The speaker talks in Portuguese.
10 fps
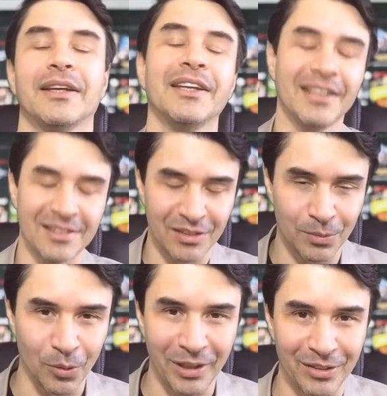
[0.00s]
e desses
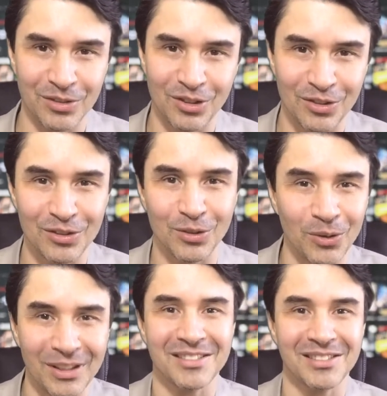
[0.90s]
momentos de
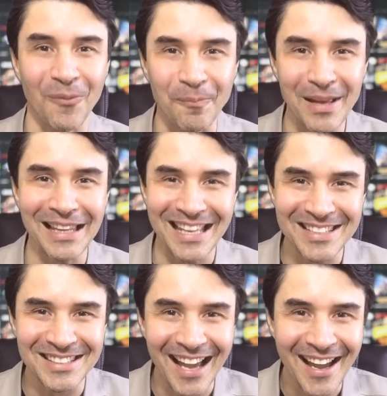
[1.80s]
descontração,
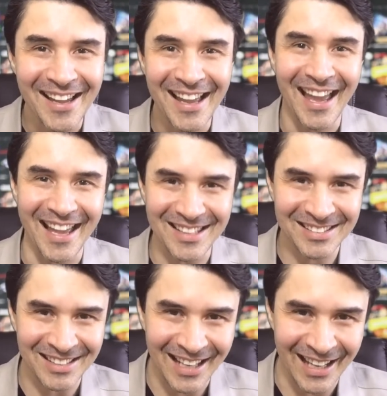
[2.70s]
beleza?
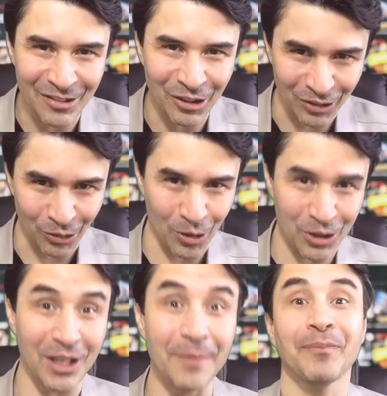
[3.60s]
Essa é a dica de
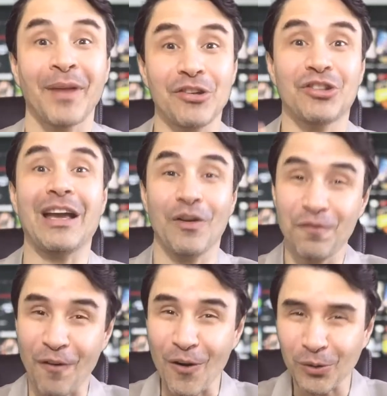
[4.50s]
hoje. Hashtag
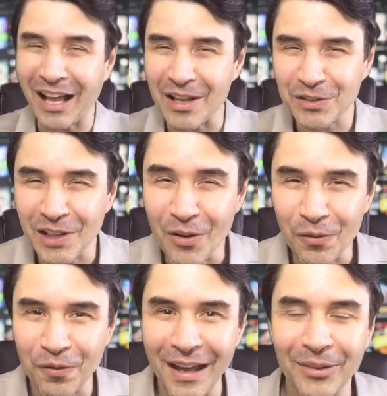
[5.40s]
foco na ação,
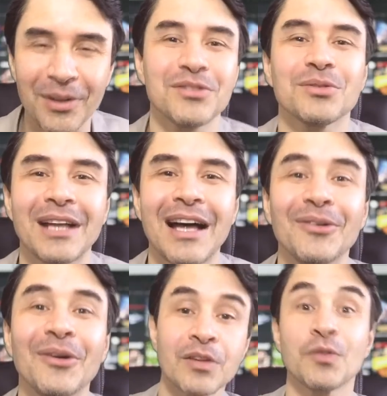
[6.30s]
fé no
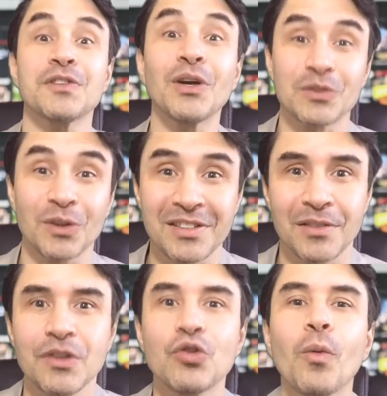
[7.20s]
resultado. Se você gostou
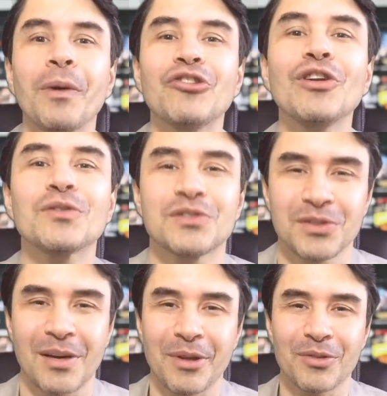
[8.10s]
desse vídeo, compartilhe com
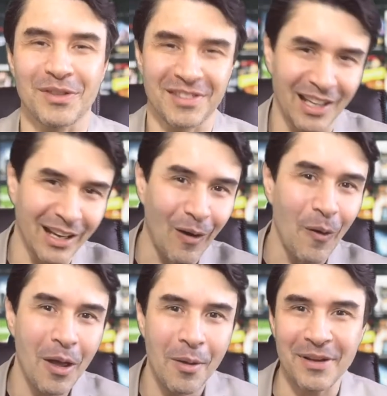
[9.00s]
seus amigos, vai ser
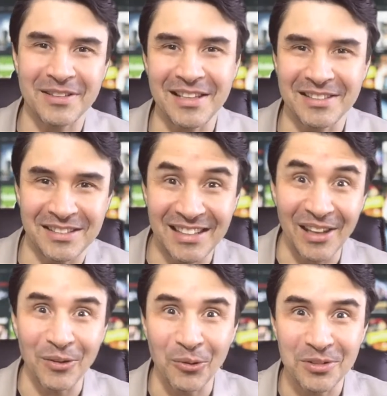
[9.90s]
legal passar essa
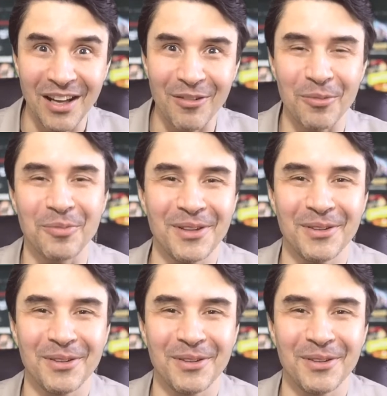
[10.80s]
cena do Gustavo